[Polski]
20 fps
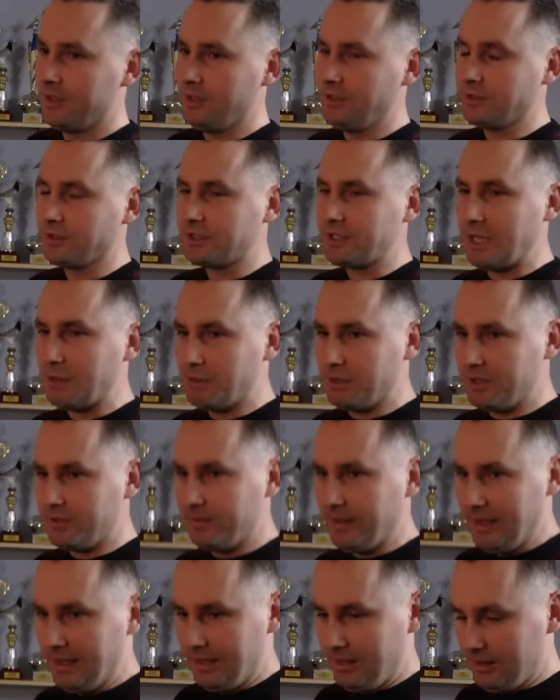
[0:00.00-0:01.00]
zostały
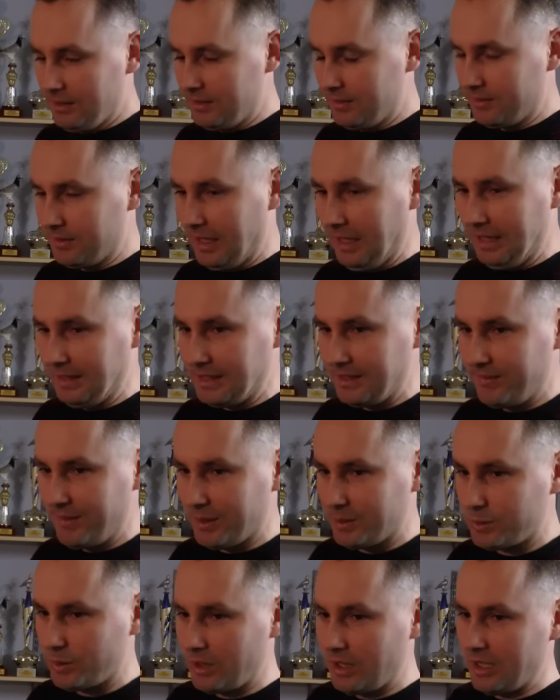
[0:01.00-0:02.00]
dwa, no ale te dwa,
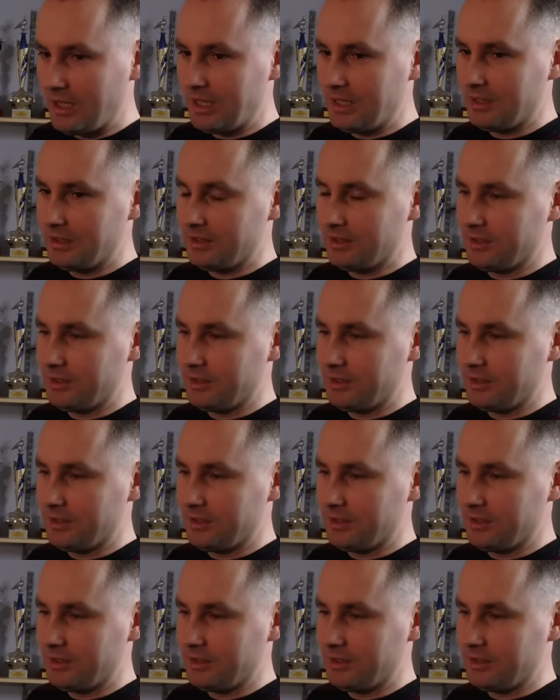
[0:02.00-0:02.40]
które